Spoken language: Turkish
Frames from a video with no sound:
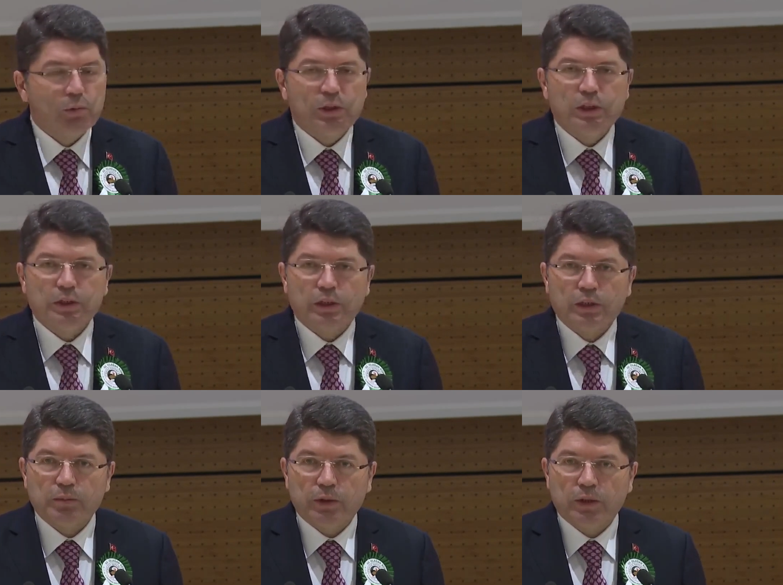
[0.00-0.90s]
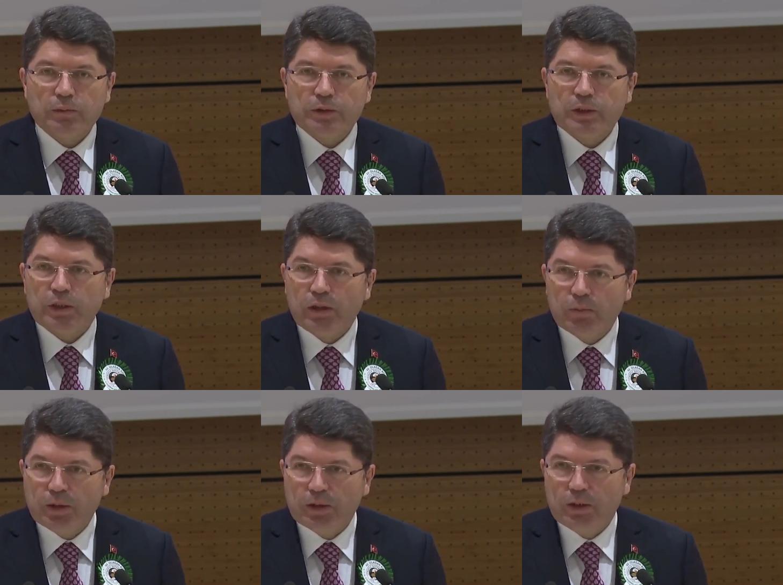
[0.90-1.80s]
diplomatik
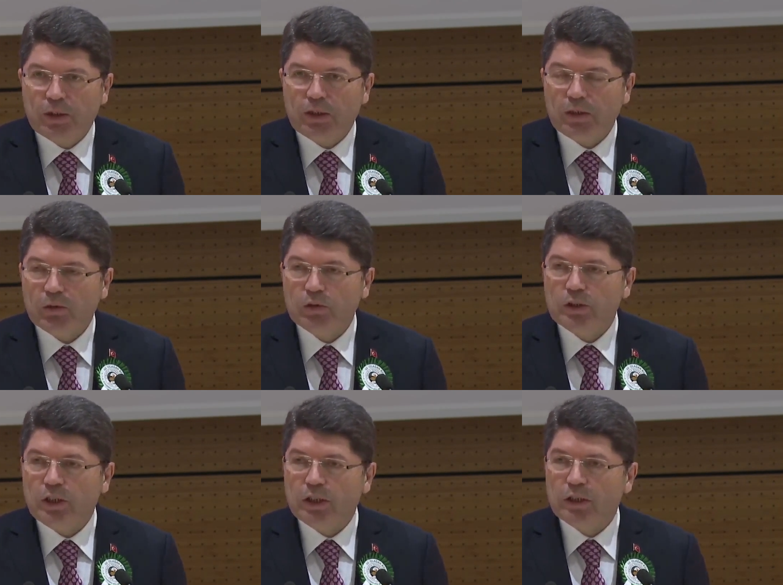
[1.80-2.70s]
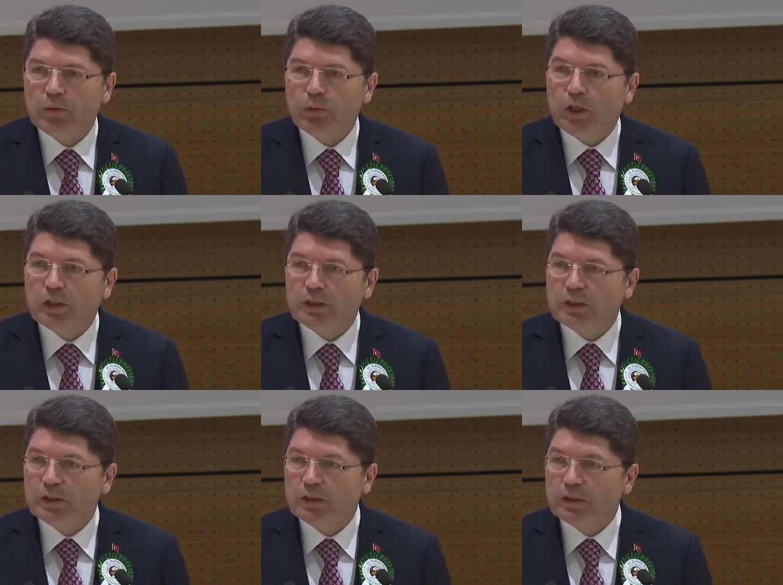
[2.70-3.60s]
çalışmalarımızı devam ettirerek, özellikle bu
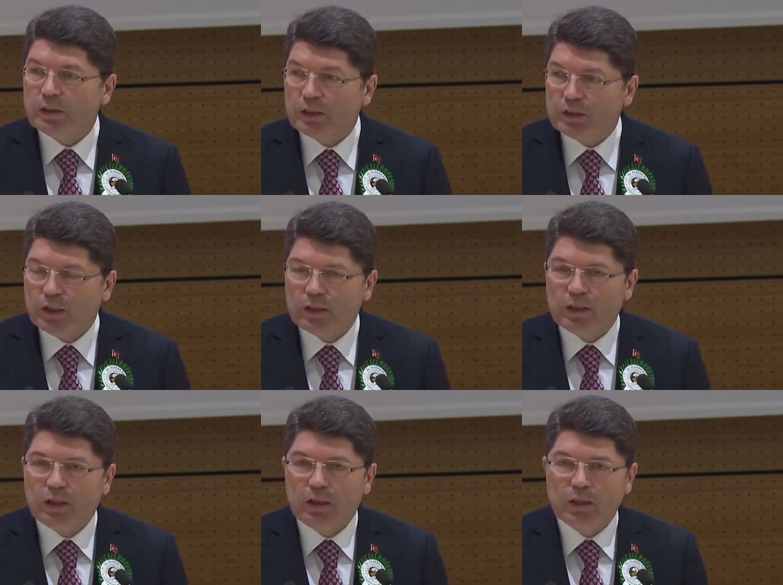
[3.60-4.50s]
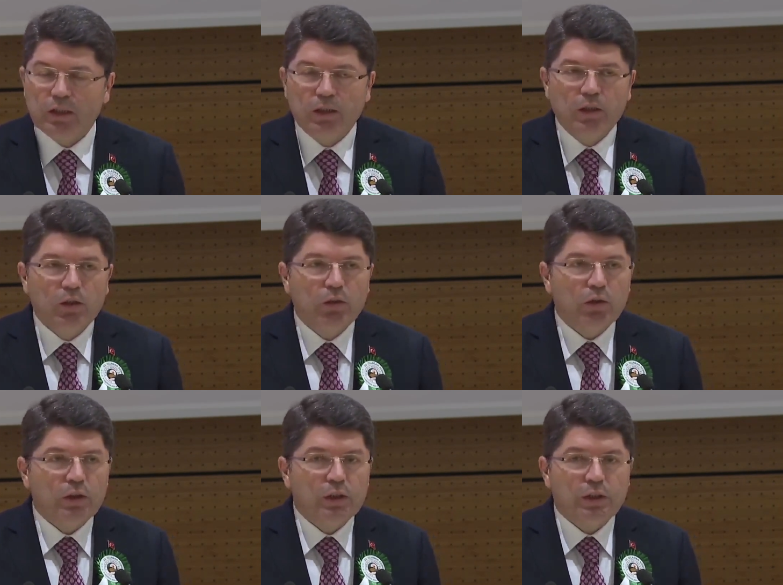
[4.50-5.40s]
haksızlığı seslendirerek
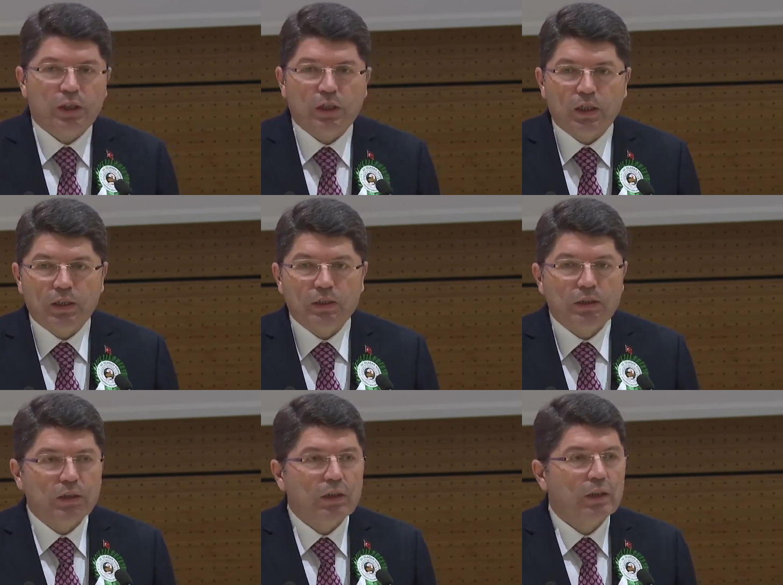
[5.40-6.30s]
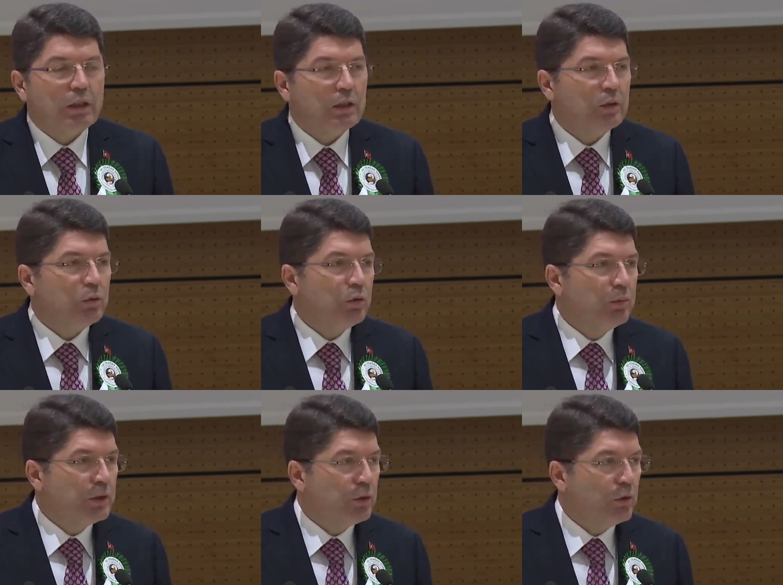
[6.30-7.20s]
oradaki akan
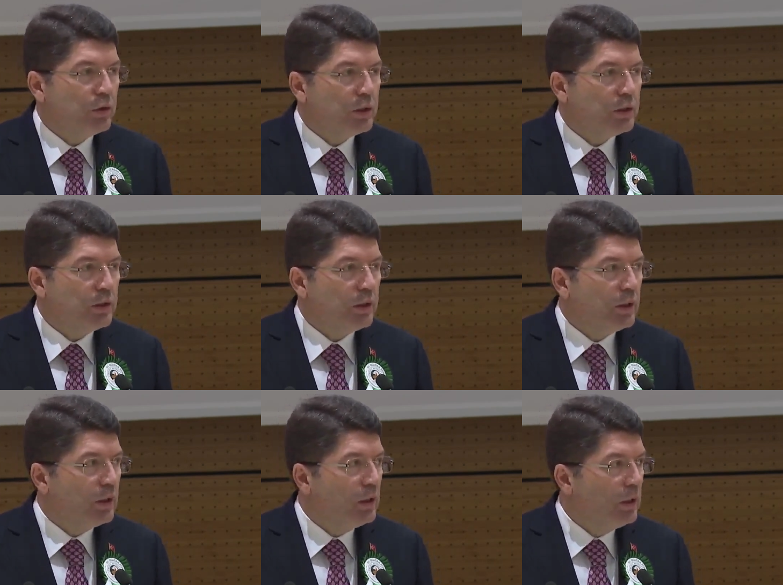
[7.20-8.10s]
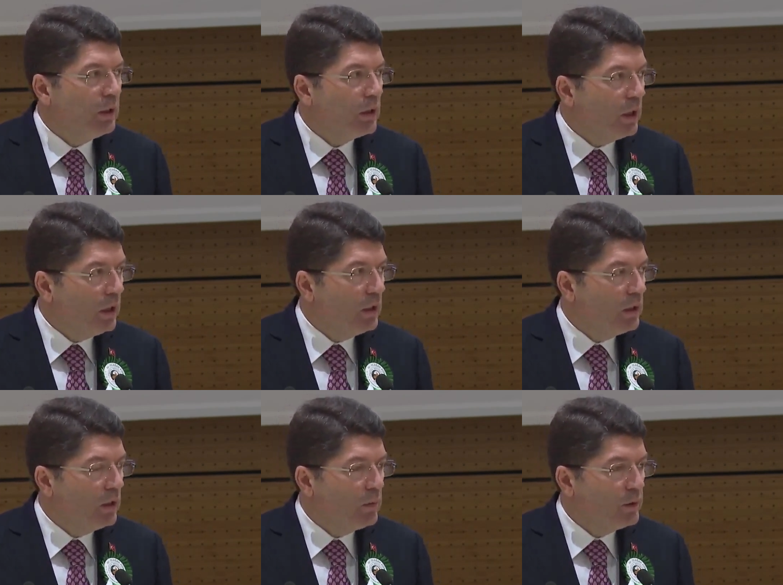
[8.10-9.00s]
kanın durması noktasındaki
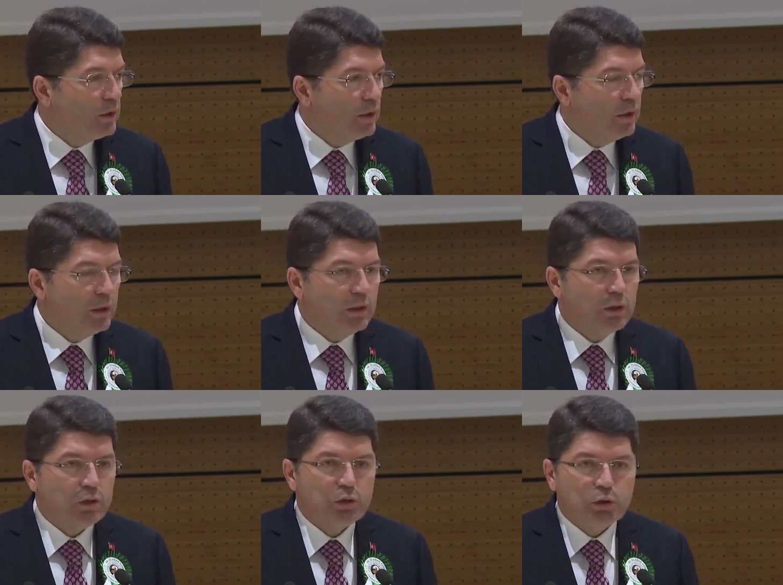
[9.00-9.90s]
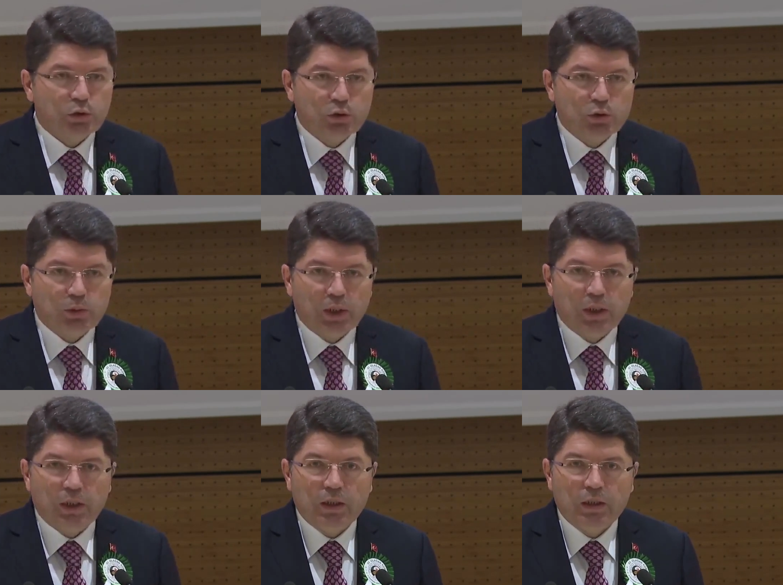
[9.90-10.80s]
gayretlerimizi
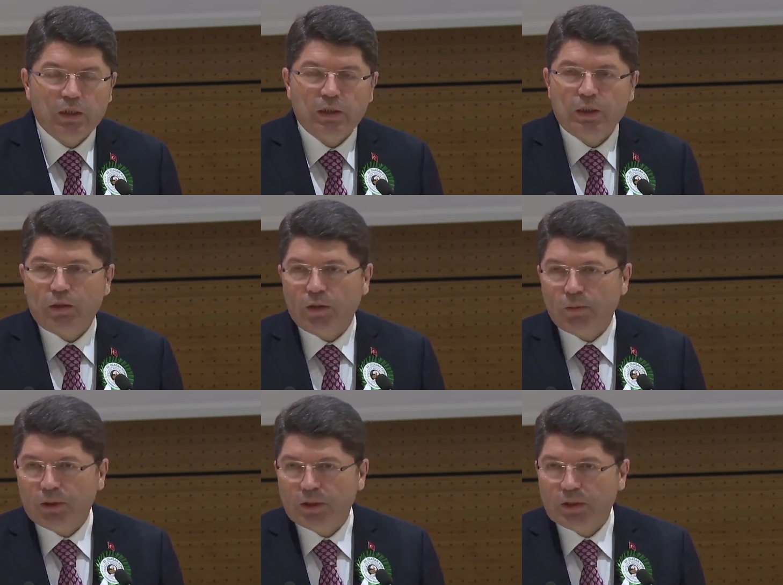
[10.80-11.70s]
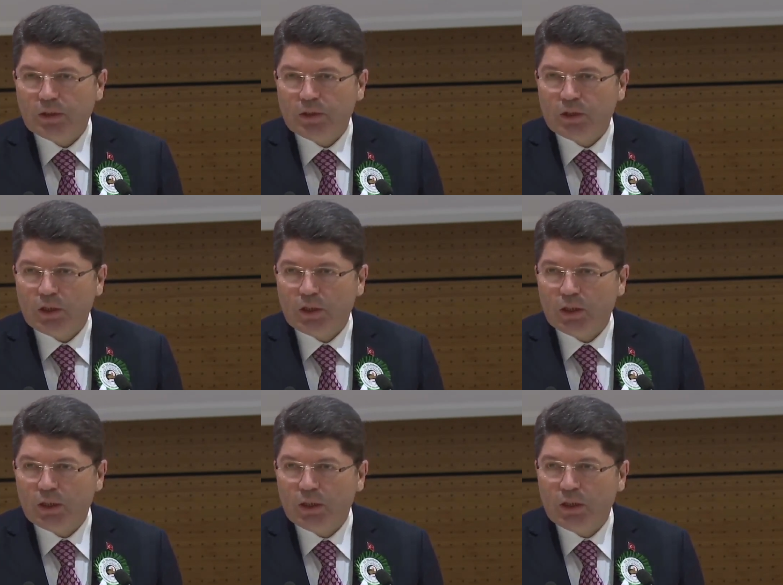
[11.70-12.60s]
sürdürmeye devam edeceğiz
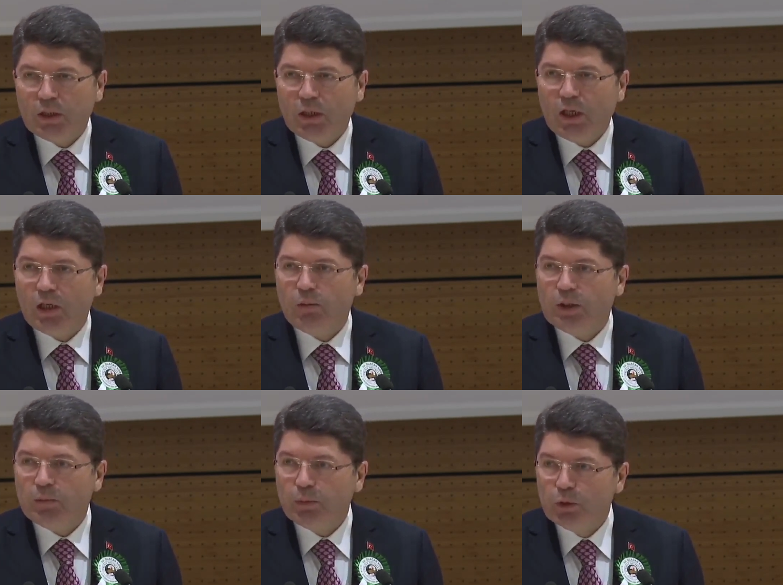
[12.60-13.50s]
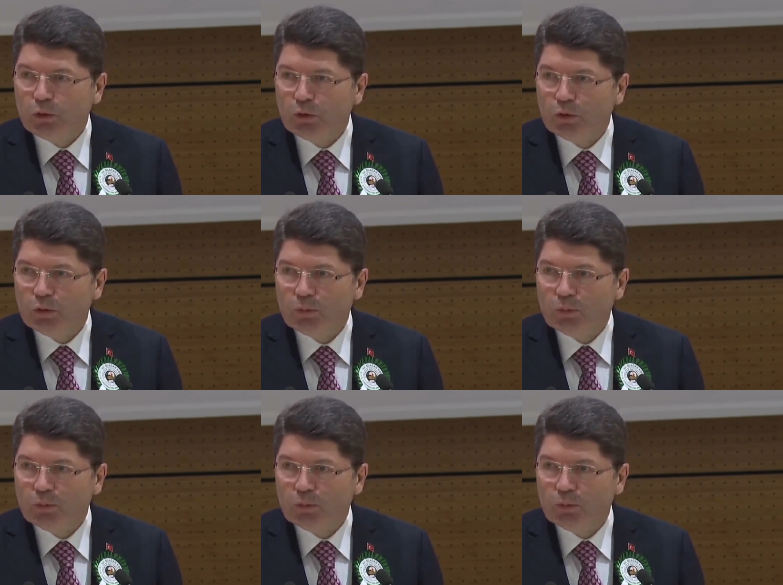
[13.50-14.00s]
inşallah. Elbet bir